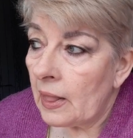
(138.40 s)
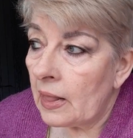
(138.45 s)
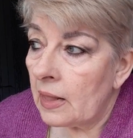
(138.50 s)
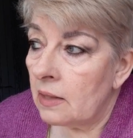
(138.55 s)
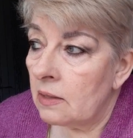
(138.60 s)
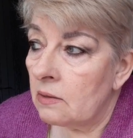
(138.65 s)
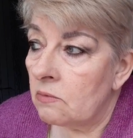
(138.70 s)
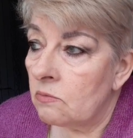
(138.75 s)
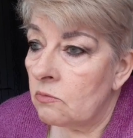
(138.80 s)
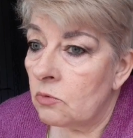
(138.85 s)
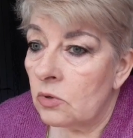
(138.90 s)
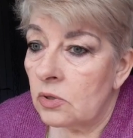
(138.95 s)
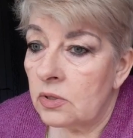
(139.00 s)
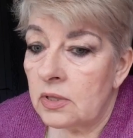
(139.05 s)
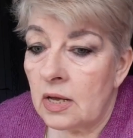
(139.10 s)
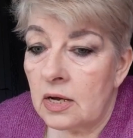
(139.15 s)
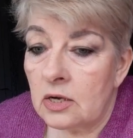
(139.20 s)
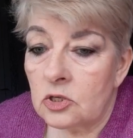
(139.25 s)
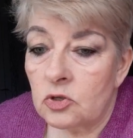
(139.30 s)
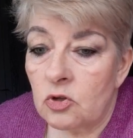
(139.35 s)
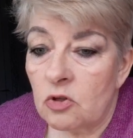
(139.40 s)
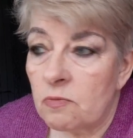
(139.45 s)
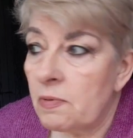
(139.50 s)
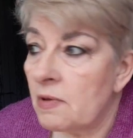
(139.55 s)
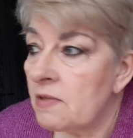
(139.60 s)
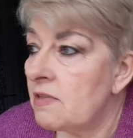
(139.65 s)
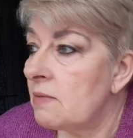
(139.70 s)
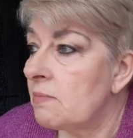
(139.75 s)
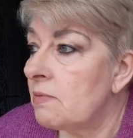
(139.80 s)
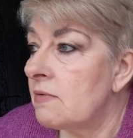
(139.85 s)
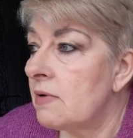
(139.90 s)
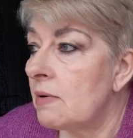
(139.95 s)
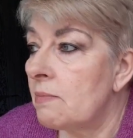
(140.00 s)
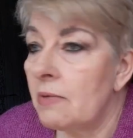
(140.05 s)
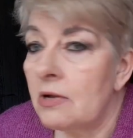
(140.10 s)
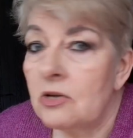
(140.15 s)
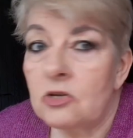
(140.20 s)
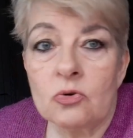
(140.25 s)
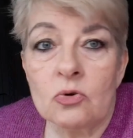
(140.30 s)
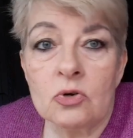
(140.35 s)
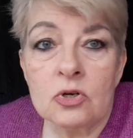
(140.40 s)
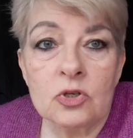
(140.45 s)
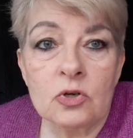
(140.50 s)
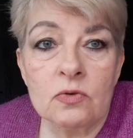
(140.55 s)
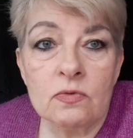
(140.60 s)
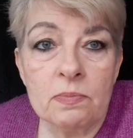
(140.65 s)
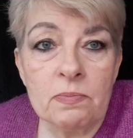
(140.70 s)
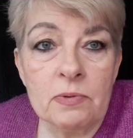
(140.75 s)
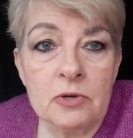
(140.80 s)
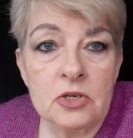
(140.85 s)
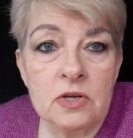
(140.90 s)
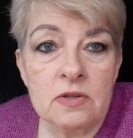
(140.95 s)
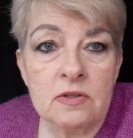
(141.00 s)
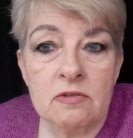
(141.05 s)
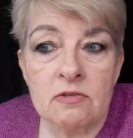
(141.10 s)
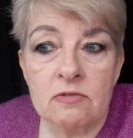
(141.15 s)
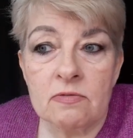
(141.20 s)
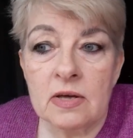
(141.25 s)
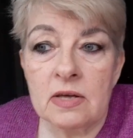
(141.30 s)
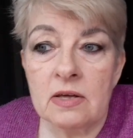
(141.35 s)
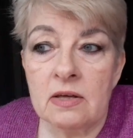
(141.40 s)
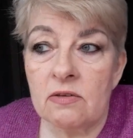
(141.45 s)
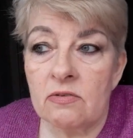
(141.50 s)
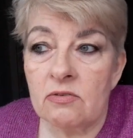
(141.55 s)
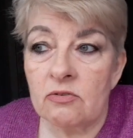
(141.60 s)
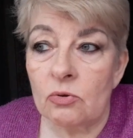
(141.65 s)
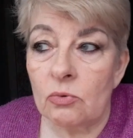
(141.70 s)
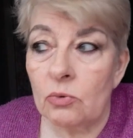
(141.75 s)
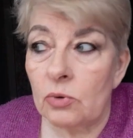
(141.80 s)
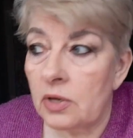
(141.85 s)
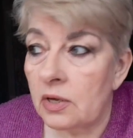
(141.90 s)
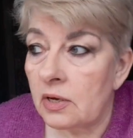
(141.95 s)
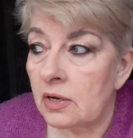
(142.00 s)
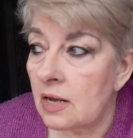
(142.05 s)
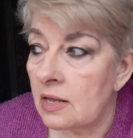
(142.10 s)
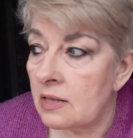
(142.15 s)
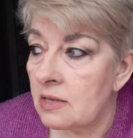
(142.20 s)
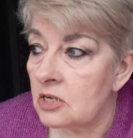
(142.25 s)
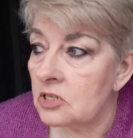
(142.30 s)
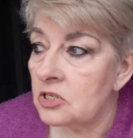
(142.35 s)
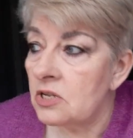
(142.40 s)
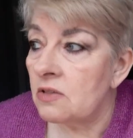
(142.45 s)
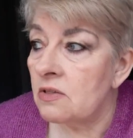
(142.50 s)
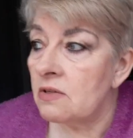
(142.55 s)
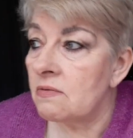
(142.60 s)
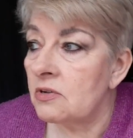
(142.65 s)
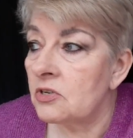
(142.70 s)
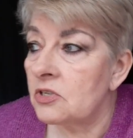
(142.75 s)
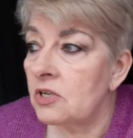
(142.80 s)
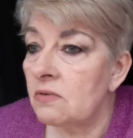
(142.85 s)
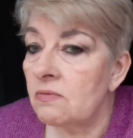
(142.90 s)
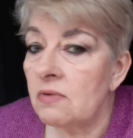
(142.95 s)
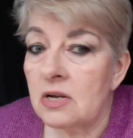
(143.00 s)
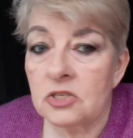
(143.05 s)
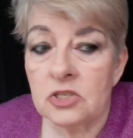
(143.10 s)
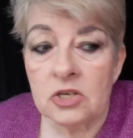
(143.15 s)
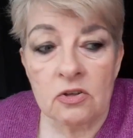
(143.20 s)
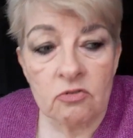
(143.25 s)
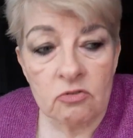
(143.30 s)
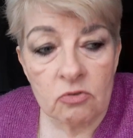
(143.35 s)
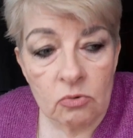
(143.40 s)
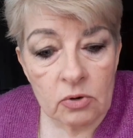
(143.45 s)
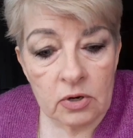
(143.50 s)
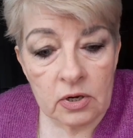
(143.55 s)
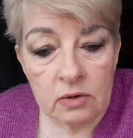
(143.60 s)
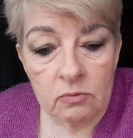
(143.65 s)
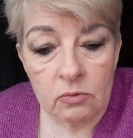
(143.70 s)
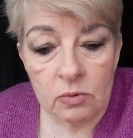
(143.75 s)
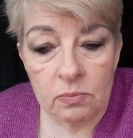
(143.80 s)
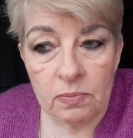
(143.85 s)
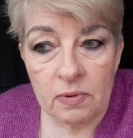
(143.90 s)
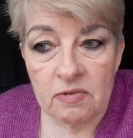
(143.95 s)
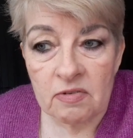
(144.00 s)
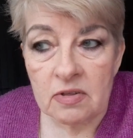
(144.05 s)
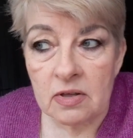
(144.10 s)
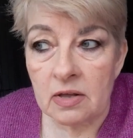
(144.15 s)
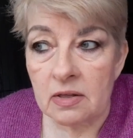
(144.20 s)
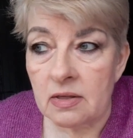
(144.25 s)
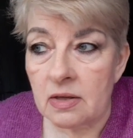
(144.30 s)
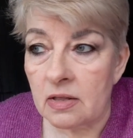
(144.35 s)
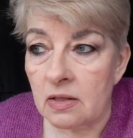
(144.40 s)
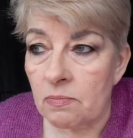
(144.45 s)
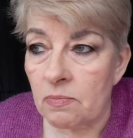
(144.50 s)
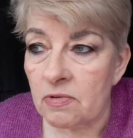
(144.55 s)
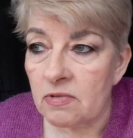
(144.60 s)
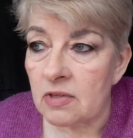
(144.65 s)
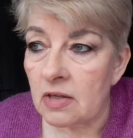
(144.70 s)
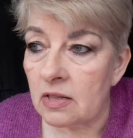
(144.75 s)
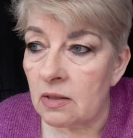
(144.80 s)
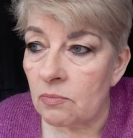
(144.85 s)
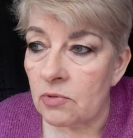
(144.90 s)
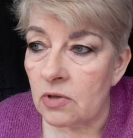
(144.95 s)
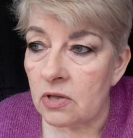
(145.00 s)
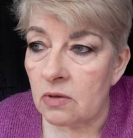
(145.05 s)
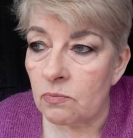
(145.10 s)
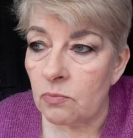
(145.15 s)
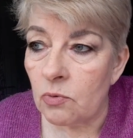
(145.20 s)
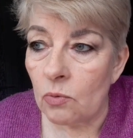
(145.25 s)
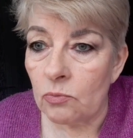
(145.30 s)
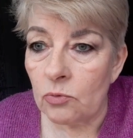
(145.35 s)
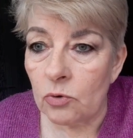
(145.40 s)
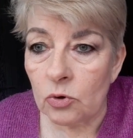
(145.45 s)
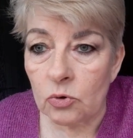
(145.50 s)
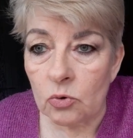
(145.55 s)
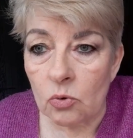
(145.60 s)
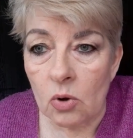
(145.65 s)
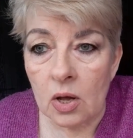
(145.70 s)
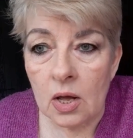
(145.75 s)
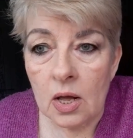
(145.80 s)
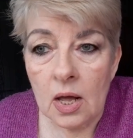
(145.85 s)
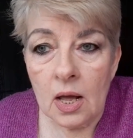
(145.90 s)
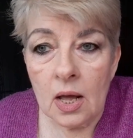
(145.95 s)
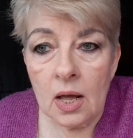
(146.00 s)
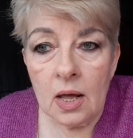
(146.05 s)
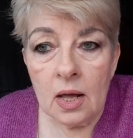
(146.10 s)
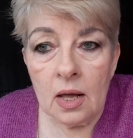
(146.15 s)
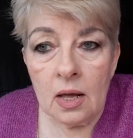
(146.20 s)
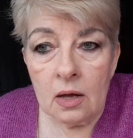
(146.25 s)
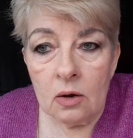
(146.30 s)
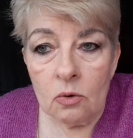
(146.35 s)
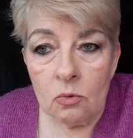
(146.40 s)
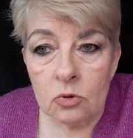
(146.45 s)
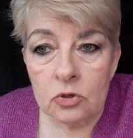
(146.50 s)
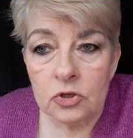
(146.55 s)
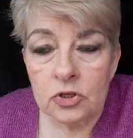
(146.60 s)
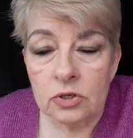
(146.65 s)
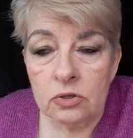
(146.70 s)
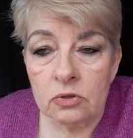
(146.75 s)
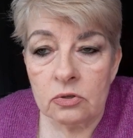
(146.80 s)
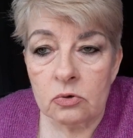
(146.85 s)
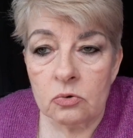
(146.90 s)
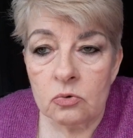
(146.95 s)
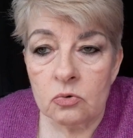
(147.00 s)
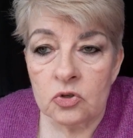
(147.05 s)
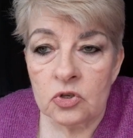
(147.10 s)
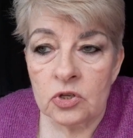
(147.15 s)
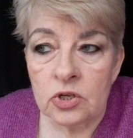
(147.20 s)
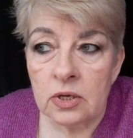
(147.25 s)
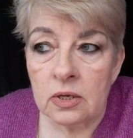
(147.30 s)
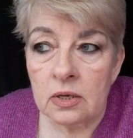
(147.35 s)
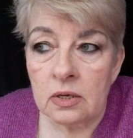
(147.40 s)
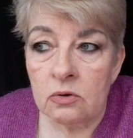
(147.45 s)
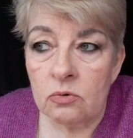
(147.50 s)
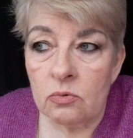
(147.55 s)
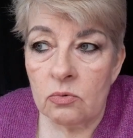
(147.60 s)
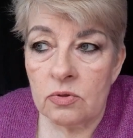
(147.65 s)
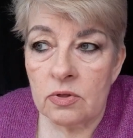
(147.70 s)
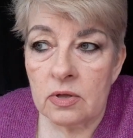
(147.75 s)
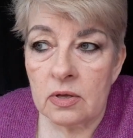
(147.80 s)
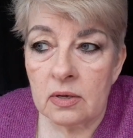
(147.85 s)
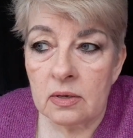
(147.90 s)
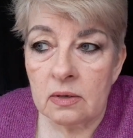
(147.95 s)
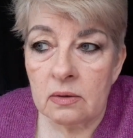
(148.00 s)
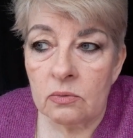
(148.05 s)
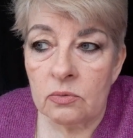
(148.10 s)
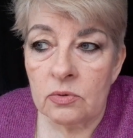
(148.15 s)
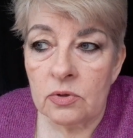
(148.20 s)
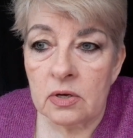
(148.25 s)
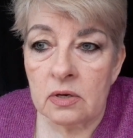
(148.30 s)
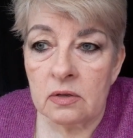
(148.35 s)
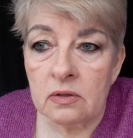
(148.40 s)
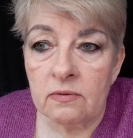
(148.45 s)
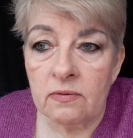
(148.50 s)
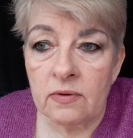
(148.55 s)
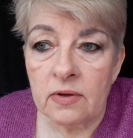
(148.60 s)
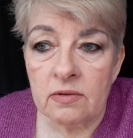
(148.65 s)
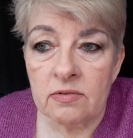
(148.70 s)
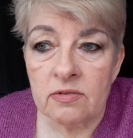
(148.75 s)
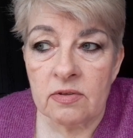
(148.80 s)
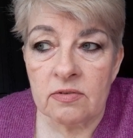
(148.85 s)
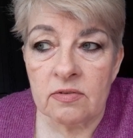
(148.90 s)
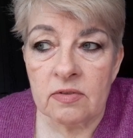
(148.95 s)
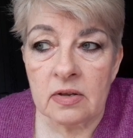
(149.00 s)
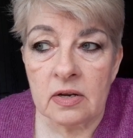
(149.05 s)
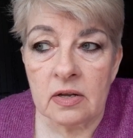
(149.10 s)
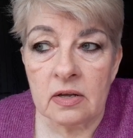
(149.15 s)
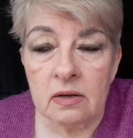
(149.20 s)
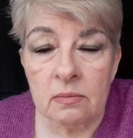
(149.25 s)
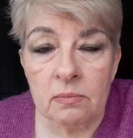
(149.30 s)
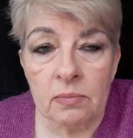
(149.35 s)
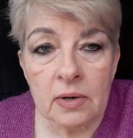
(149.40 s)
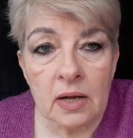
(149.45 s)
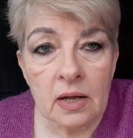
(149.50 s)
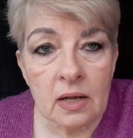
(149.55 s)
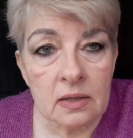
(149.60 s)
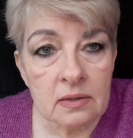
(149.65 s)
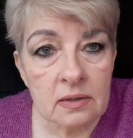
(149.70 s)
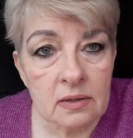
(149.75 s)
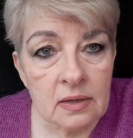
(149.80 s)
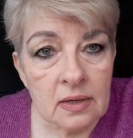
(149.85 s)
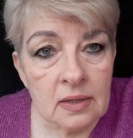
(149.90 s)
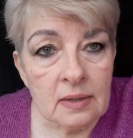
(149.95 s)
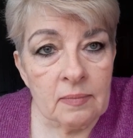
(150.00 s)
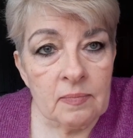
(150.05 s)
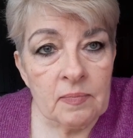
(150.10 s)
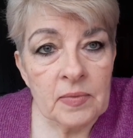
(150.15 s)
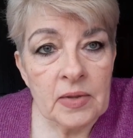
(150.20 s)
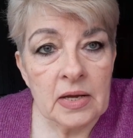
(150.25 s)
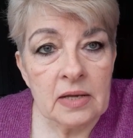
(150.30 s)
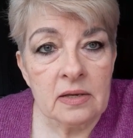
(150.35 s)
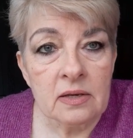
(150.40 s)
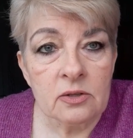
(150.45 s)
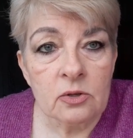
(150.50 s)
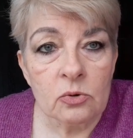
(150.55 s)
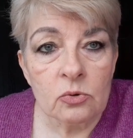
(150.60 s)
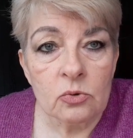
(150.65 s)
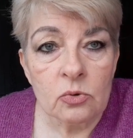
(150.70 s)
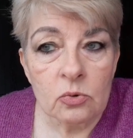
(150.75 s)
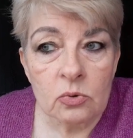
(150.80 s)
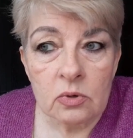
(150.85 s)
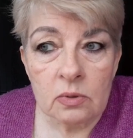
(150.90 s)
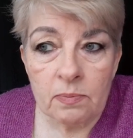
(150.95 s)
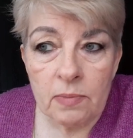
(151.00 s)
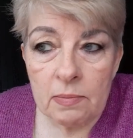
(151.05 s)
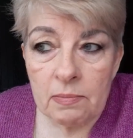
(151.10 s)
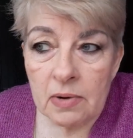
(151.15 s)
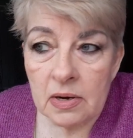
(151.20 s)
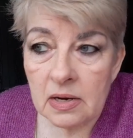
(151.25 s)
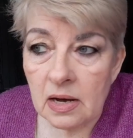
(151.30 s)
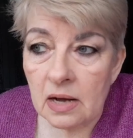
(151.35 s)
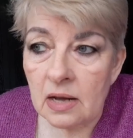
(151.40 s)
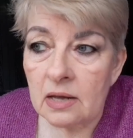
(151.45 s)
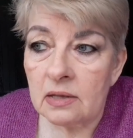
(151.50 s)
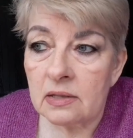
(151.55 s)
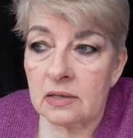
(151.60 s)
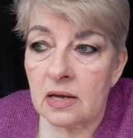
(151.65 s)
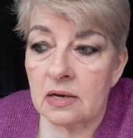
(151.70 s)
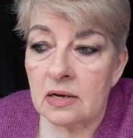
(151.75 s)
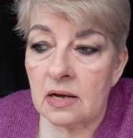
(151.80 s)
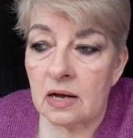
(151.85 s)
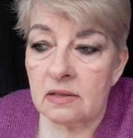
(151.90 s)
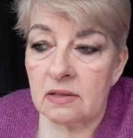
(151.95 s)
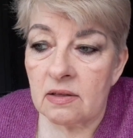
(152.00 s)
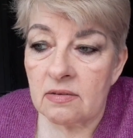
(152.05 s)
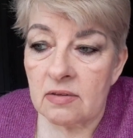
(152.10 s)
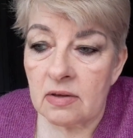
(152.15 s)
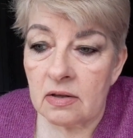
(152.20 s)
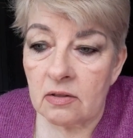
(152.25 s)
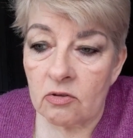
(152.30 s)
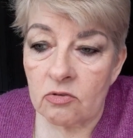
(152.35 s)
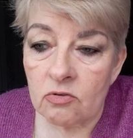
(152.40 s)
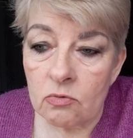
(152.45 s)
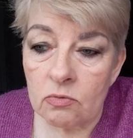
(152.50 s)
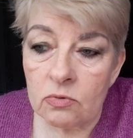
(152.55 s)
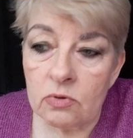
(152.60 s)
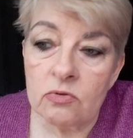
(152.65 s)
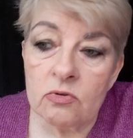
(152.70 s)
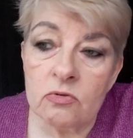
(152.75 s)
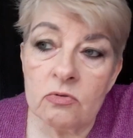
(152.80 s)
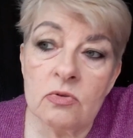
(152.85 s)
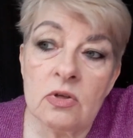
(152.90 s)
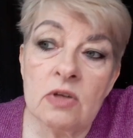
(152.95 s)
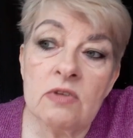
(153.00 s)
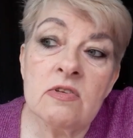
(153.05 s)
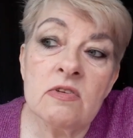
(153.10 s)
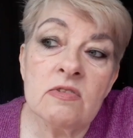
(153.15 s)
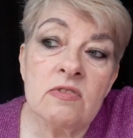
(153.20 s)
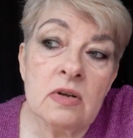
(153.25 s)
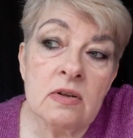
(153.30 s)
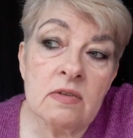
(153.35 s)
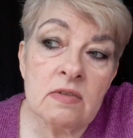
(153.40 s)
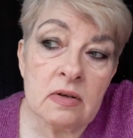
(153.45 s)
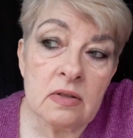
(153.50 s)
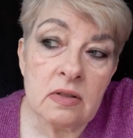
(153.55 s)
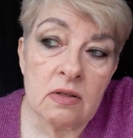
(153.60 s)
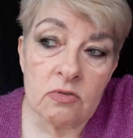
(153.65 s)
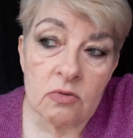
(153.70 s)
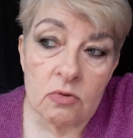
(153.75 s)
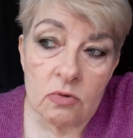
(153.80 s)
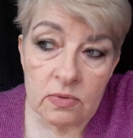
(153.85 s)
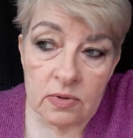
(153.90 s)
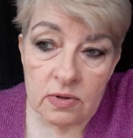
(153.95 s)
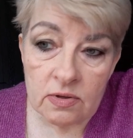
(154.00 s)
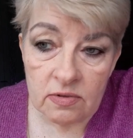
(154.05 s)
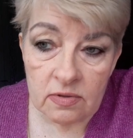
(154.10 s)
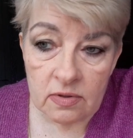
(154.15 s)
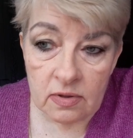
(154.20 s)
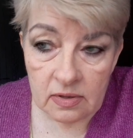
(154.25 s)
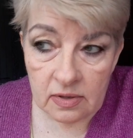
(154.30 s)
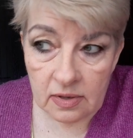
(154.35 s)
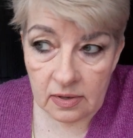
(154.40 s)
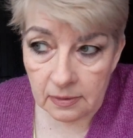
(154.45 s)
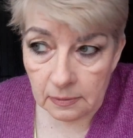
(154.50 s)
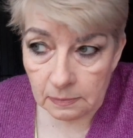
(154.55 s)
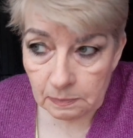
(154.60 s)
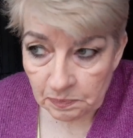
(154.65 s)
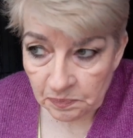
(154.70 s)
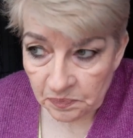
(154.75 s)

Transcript: Вот. Так что спасибо вам большое, что вы пишете свои истории. Конечно, девочки, ваши истории, вот последняя написала мне, не помню кто, очень дружные люди, у них две сестры и брат, они друг другу помогают, какая-то согласованность. У нас сестры согласованности нет.